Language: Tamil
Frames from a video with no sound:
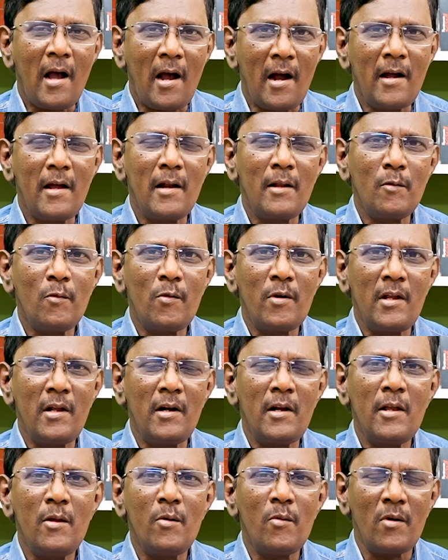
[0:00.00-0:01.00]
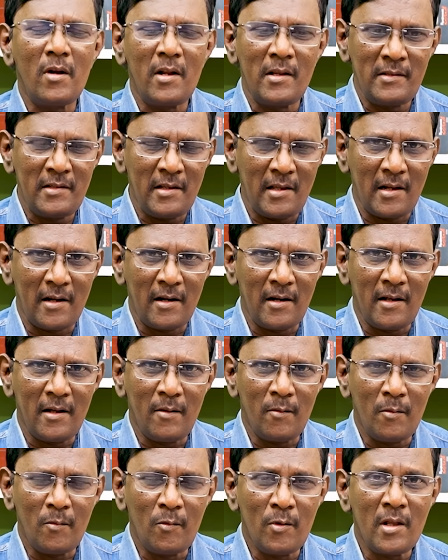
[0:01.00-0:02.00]
அங்கேருந்து ஒரு இடையூறுலாம் செய்கிறாங்க
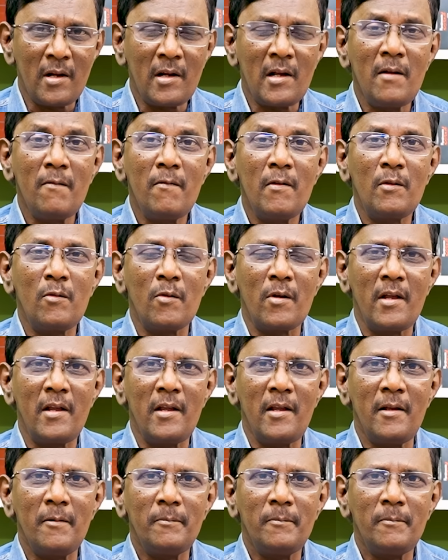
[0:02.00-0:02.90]
உயர்கல்வித்துறை